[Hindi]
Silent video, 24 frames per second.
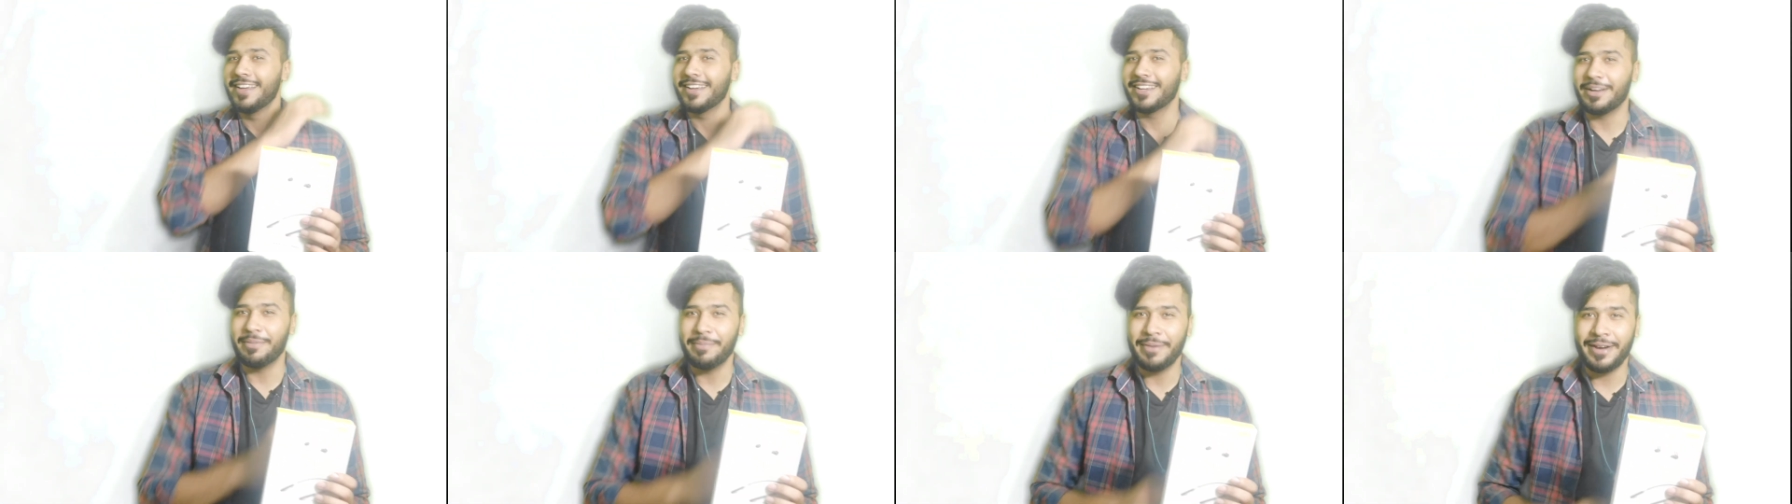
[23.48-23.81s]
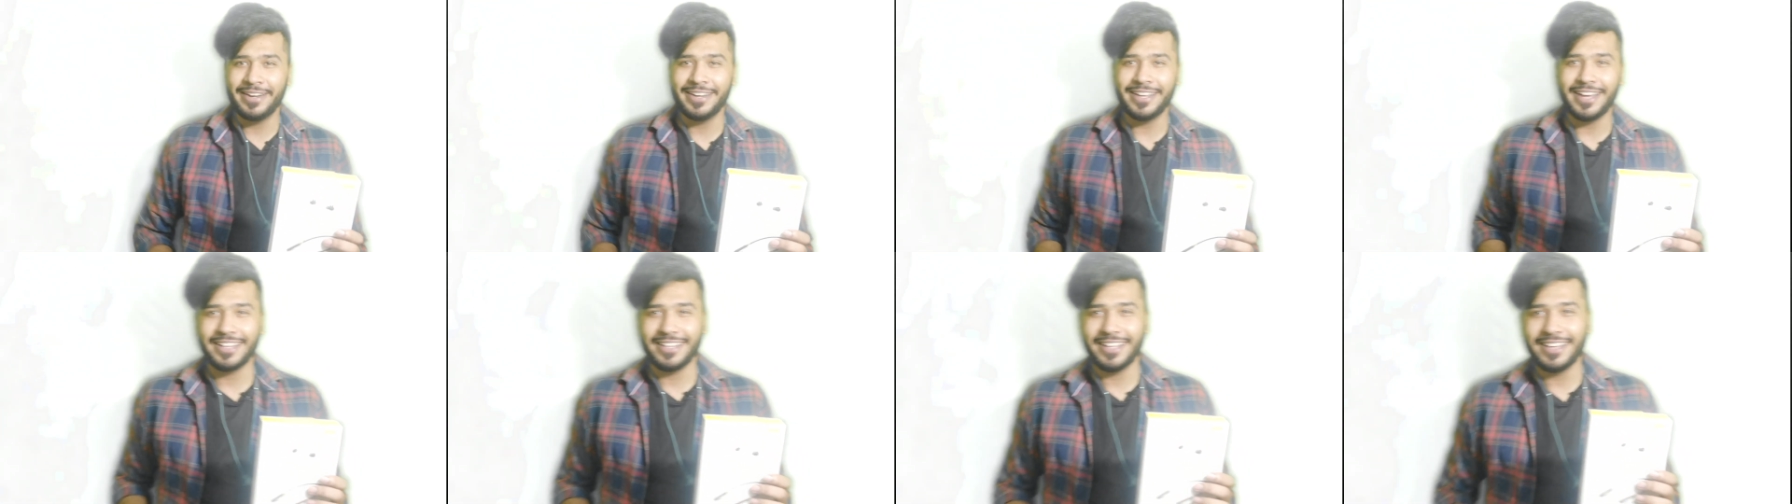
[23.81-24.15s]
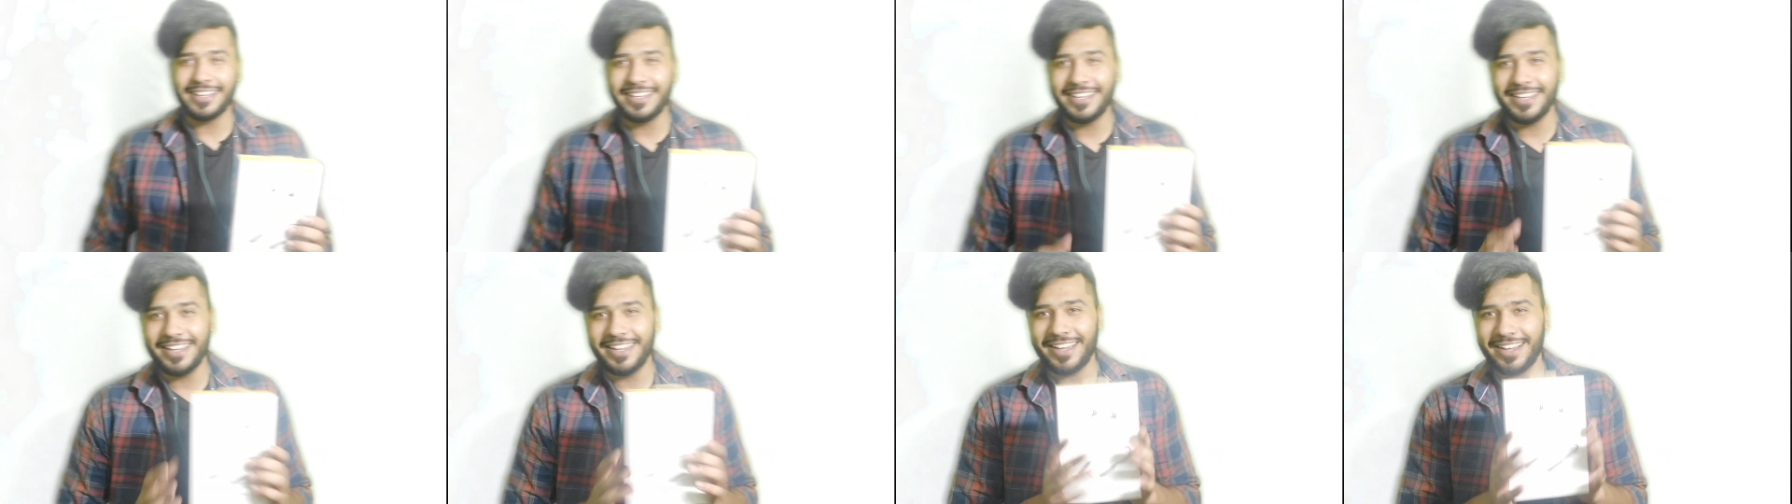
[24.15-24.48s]
कमेंट आया था
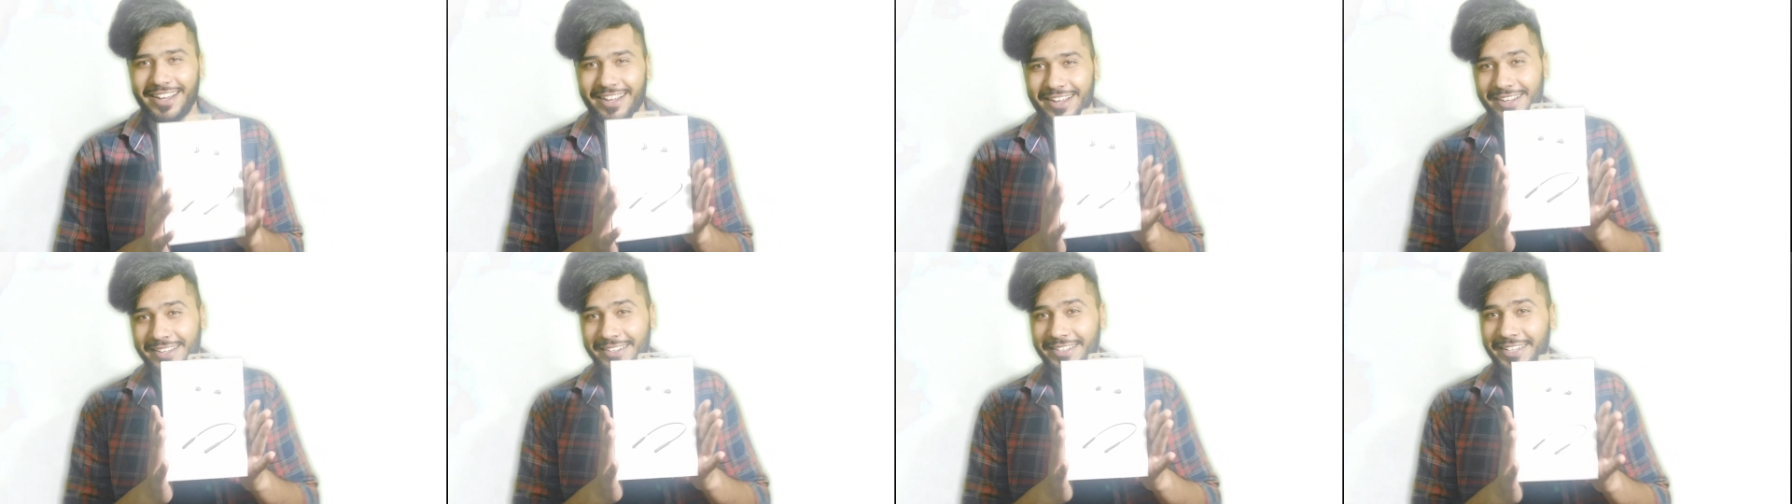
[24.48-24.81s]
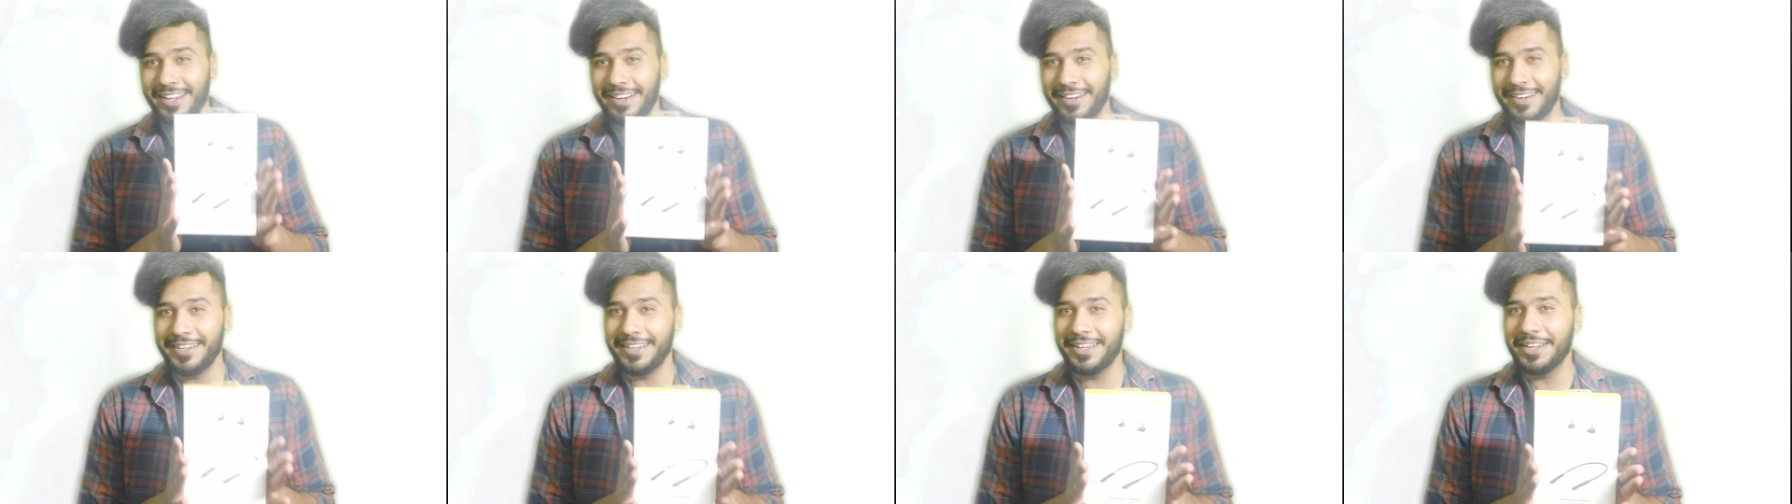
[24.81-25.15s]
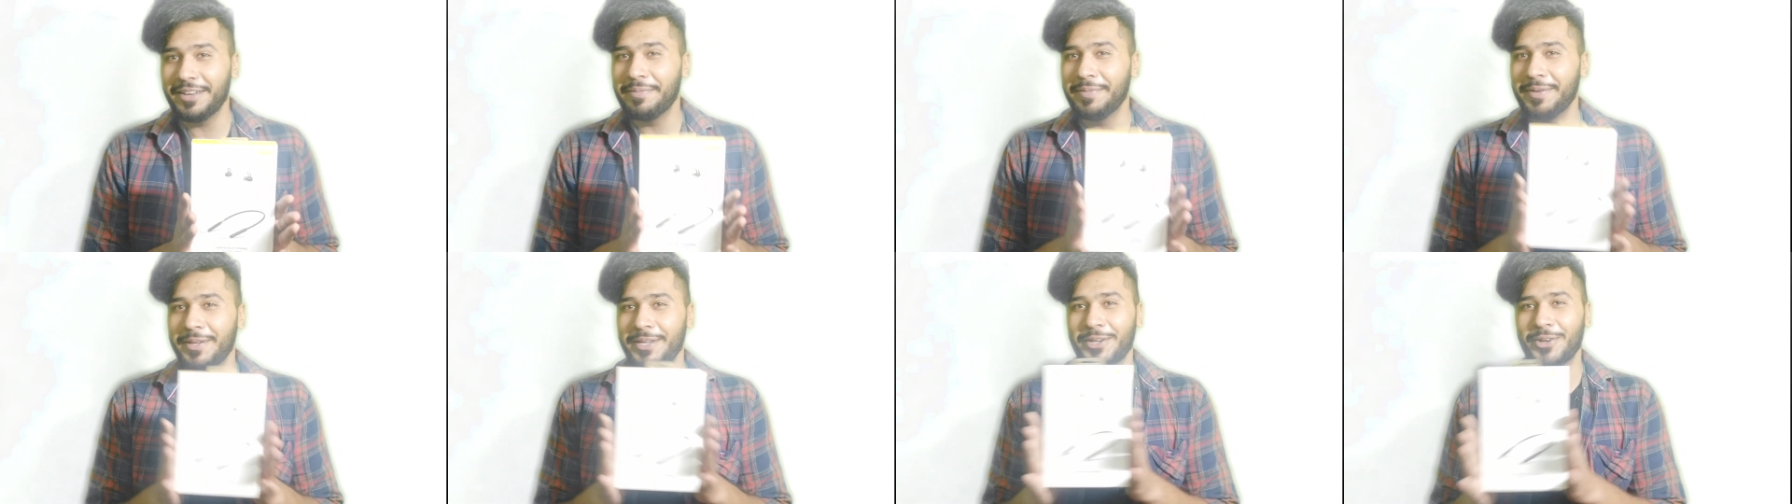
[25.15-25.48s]
कि आ, यार
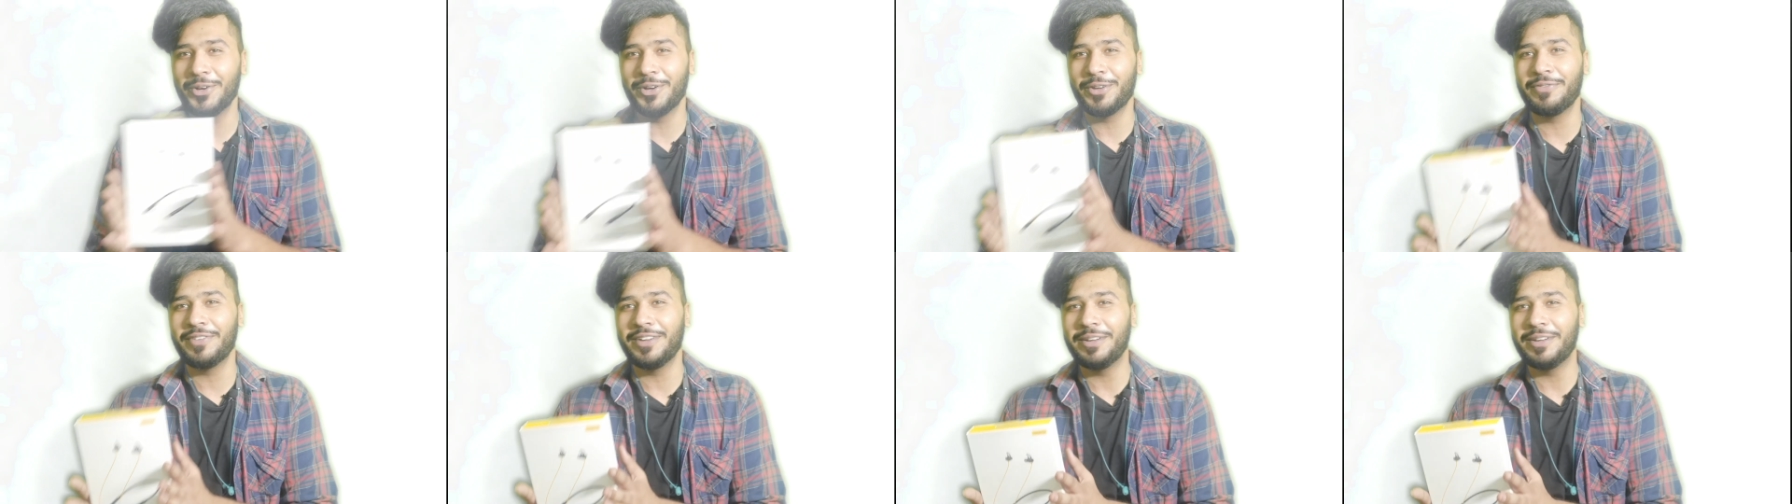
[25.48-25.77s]
रियल मी और